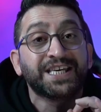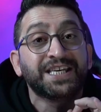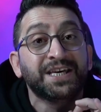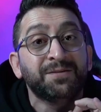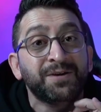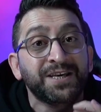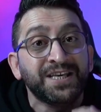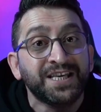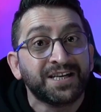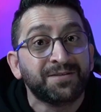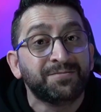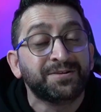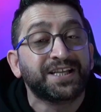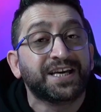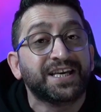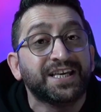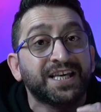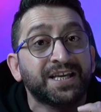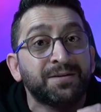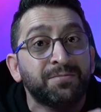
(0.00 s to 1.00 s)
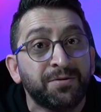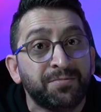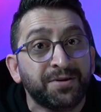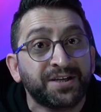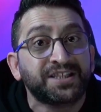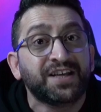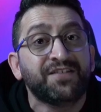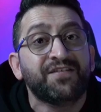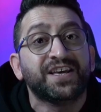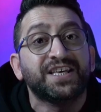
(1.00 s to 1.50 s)
2020'de,
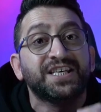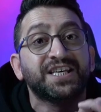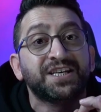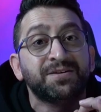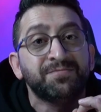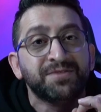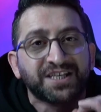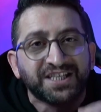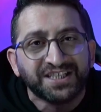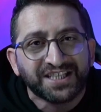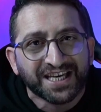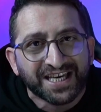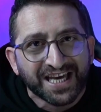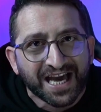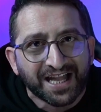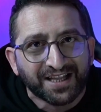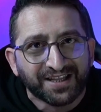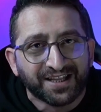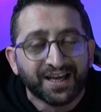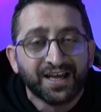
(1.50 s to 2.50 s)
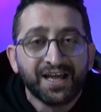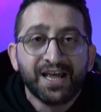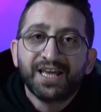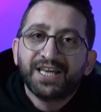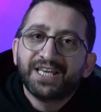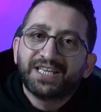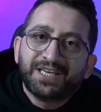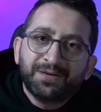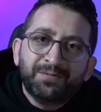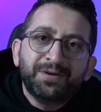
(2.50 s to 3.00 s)
21'de ve 22'de
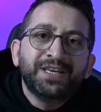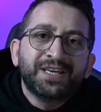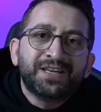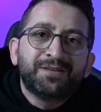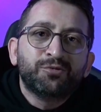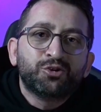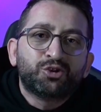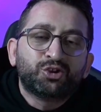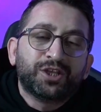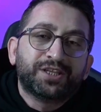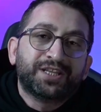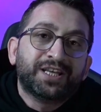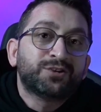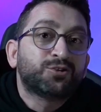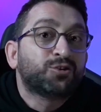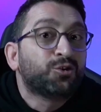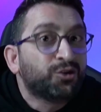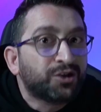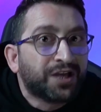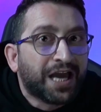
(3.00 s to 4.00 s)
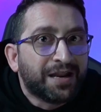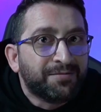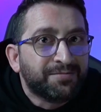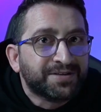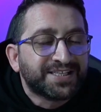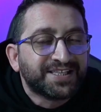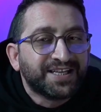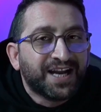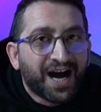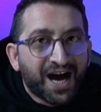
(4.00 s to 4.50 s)
geldi. 2023'te de soru
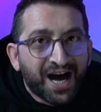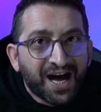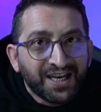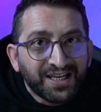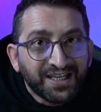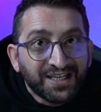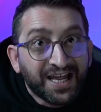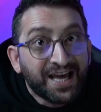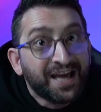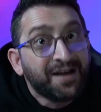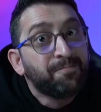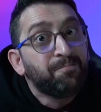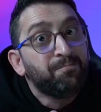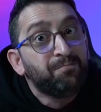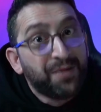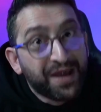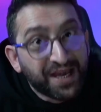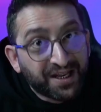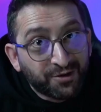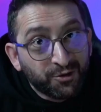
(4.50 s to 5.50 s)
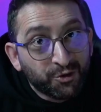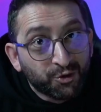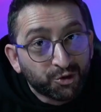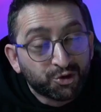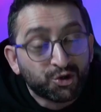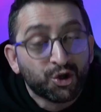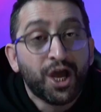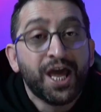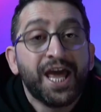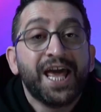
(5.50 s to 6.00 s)
gelmesini haliyle
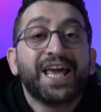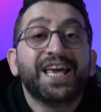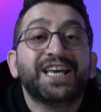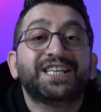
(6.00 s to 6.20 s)
bekliyoruz.